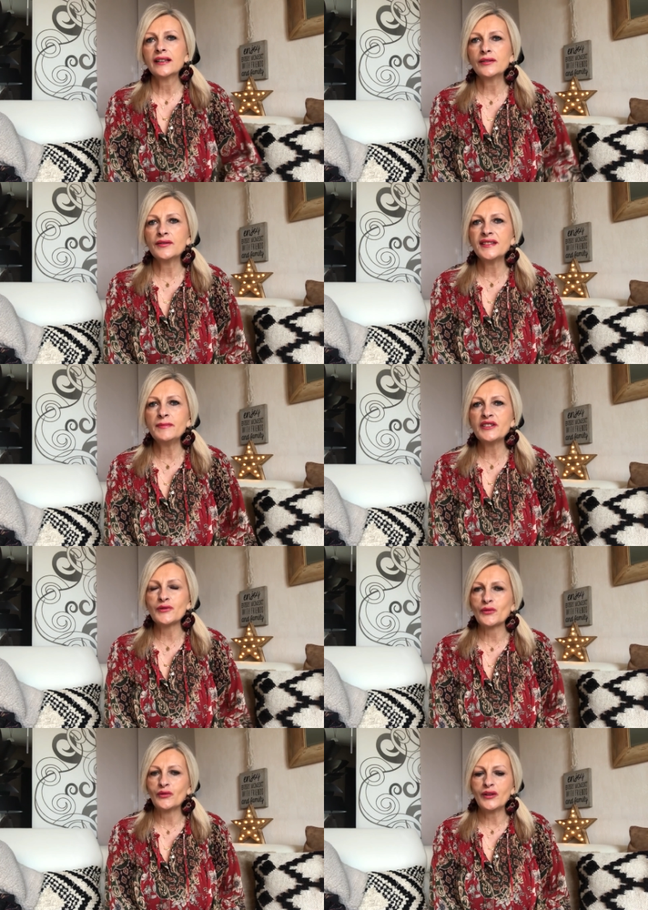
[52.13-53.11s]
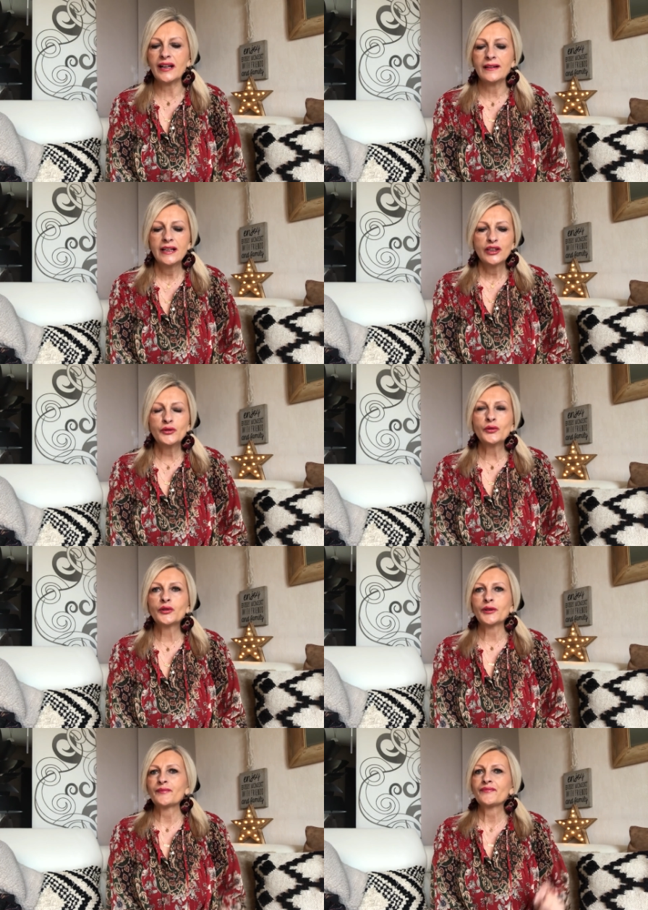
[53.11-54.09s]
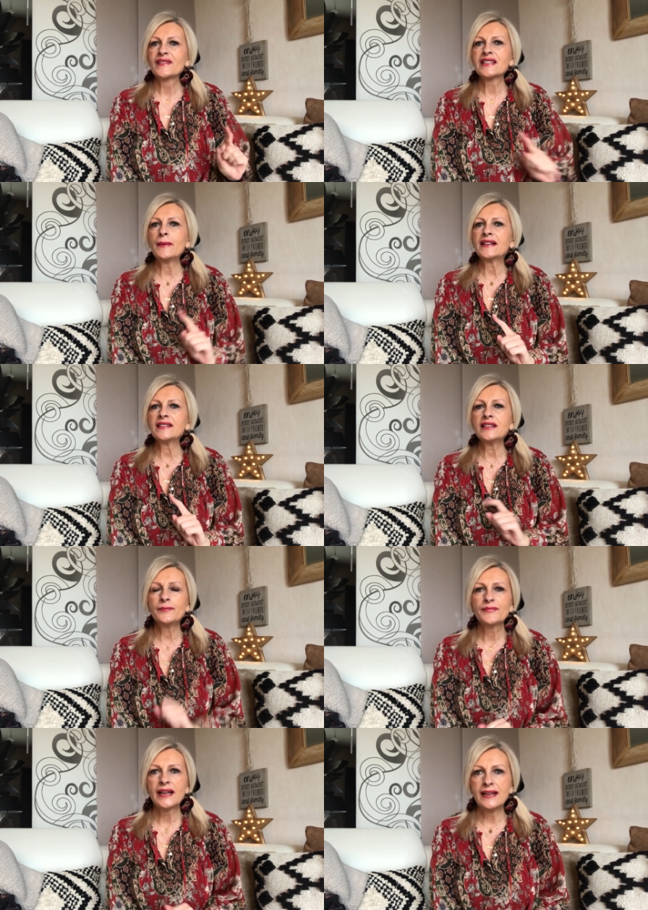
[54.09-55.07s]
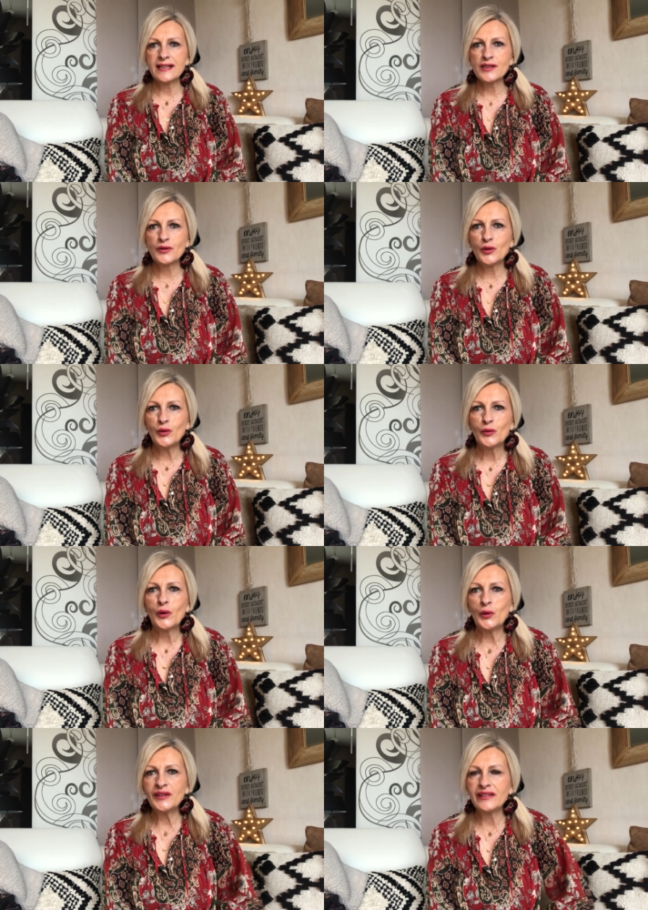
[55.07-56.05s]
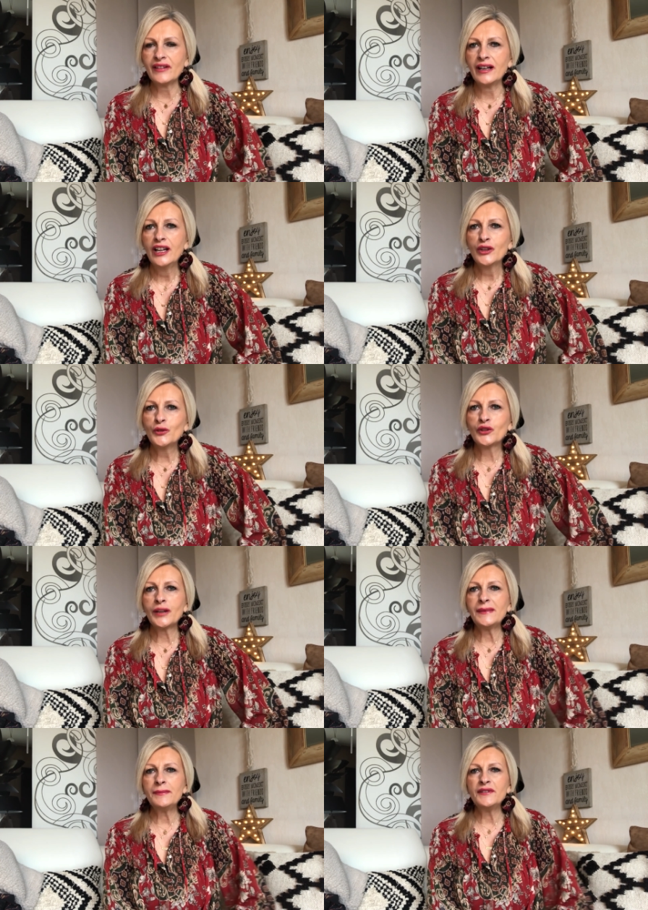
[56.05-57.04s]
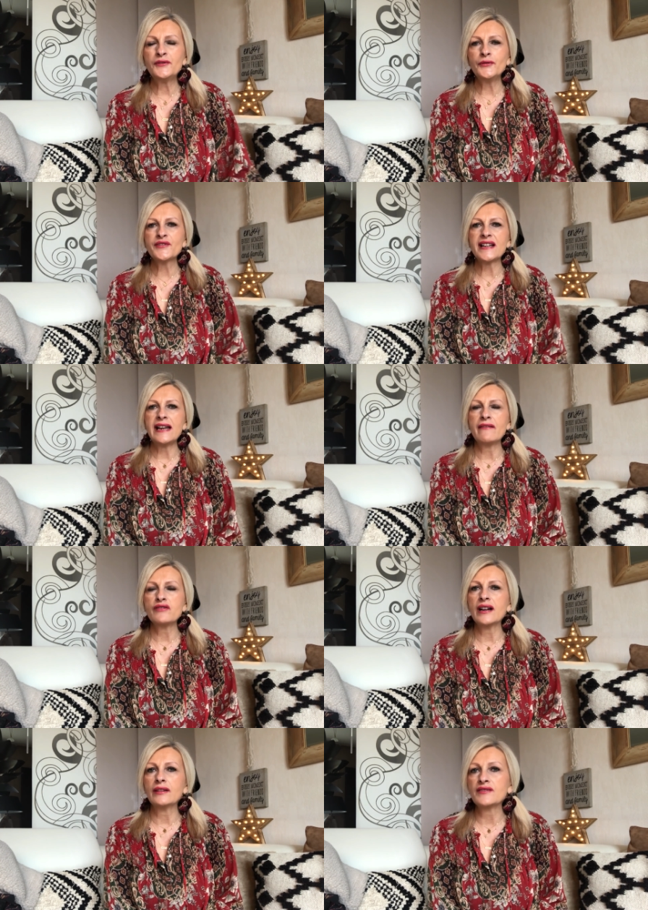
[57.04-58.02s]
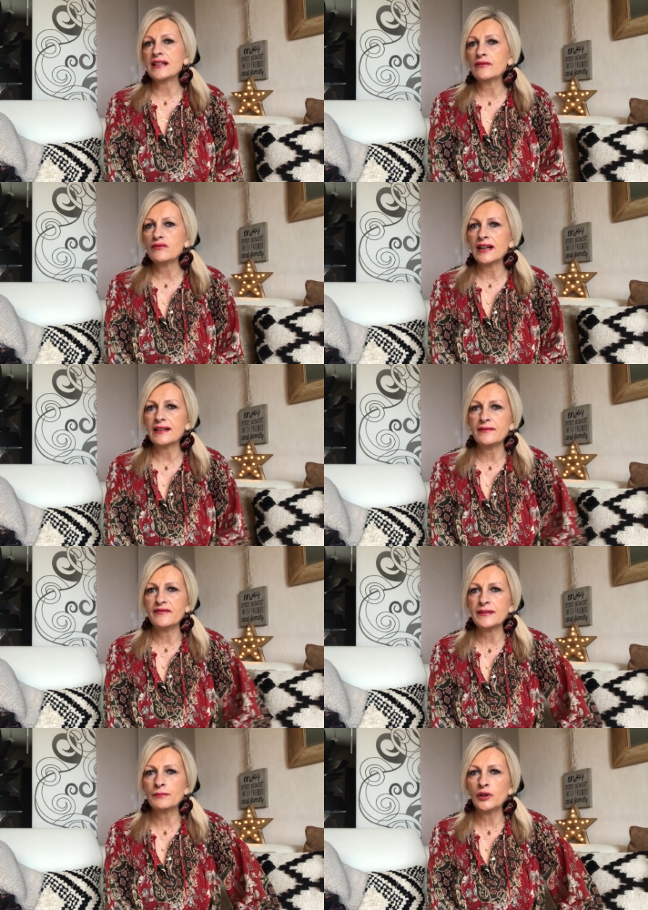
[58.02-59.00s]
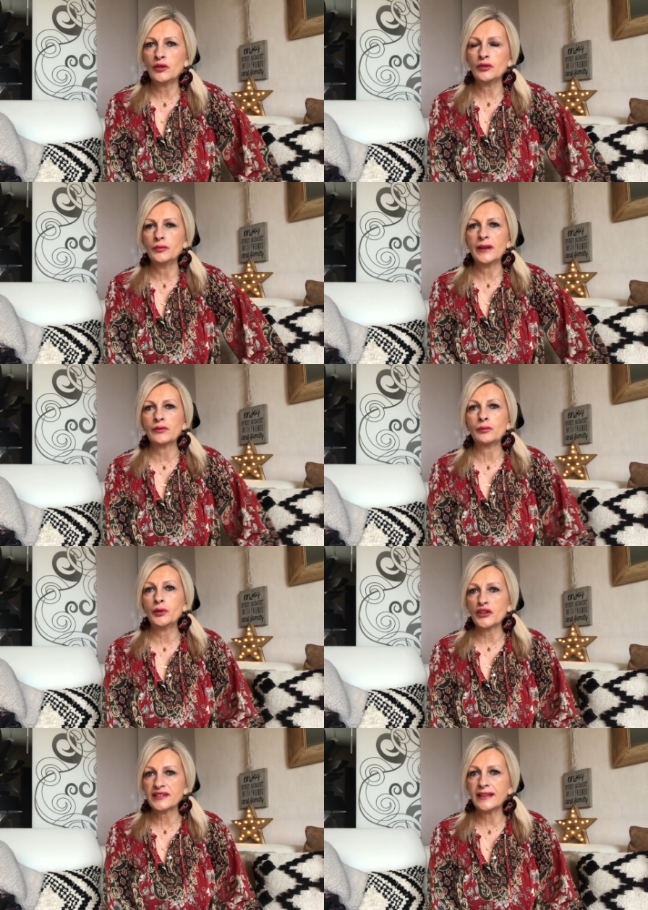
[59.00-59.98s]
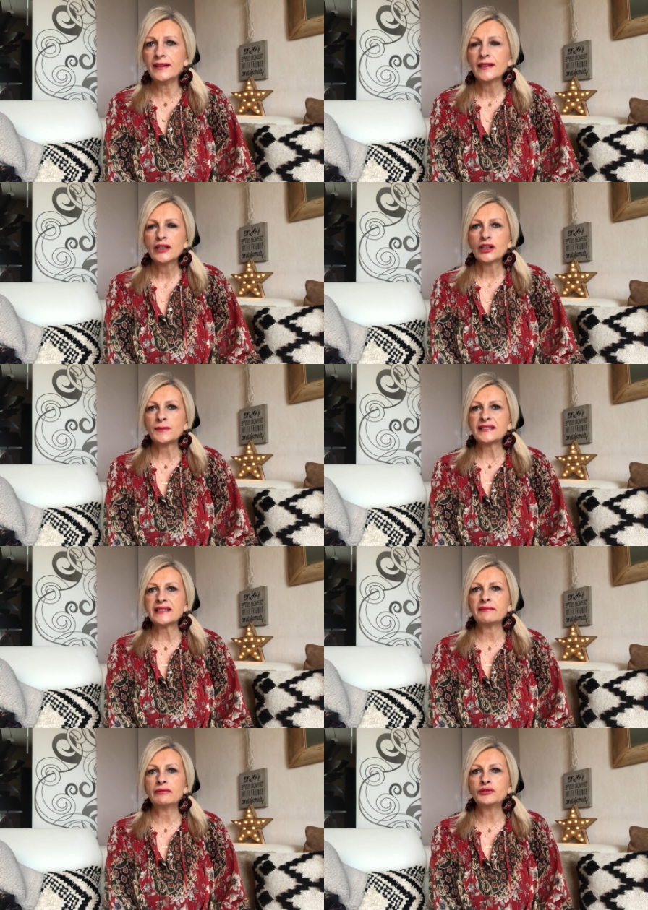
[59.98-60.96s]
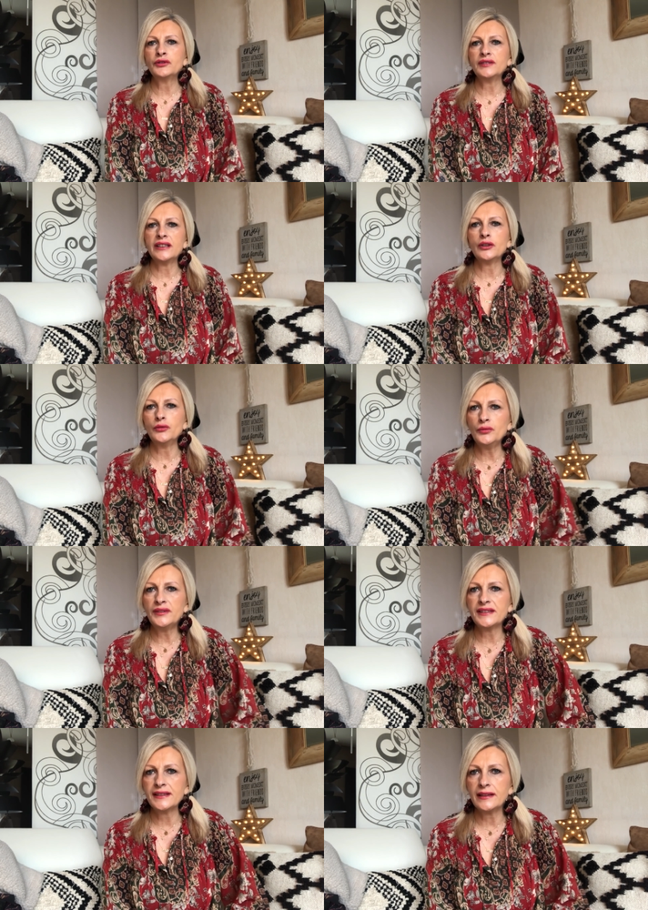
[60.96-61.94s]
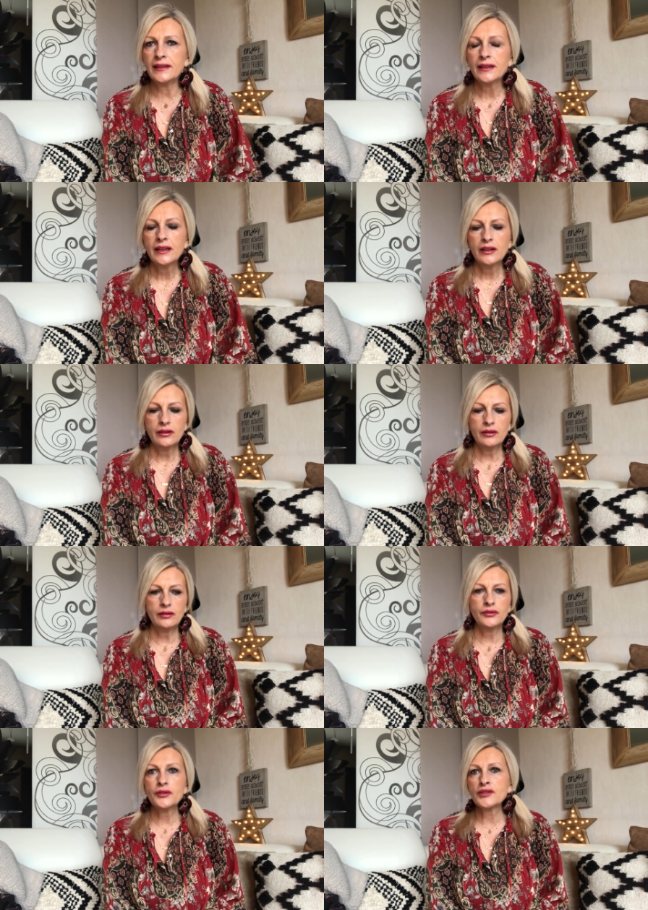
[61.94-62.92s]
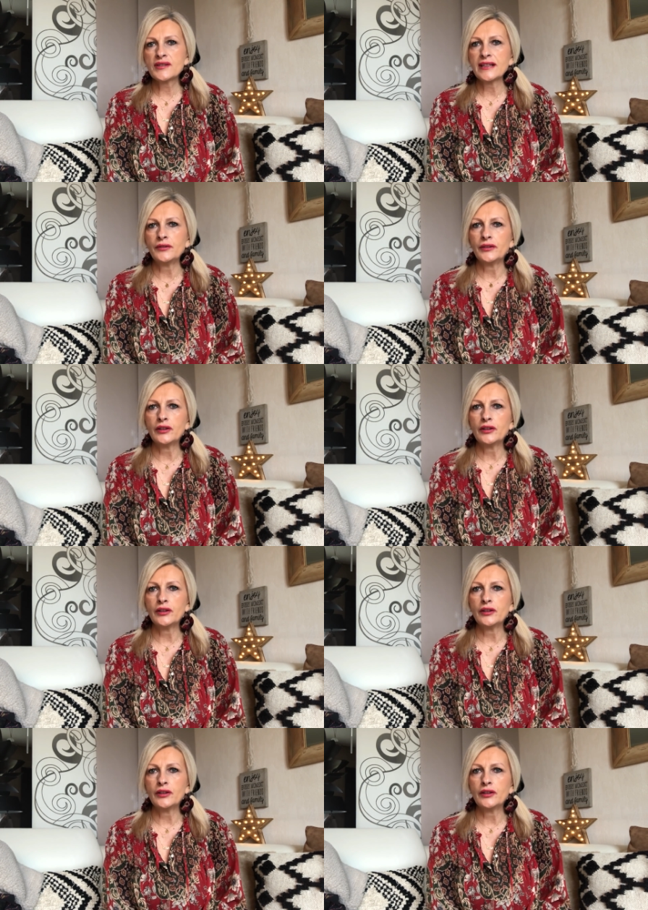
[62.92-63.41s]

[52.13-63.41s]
euh, des bijoux. Voilà, donc c'est parti, let's go on y va. Donc comme d'habitude, vous allez avoir, vous allez voir les vêtements euh, pardon, portés. Comme ça, ça va vous donner une idée euh, de ce que ça donne.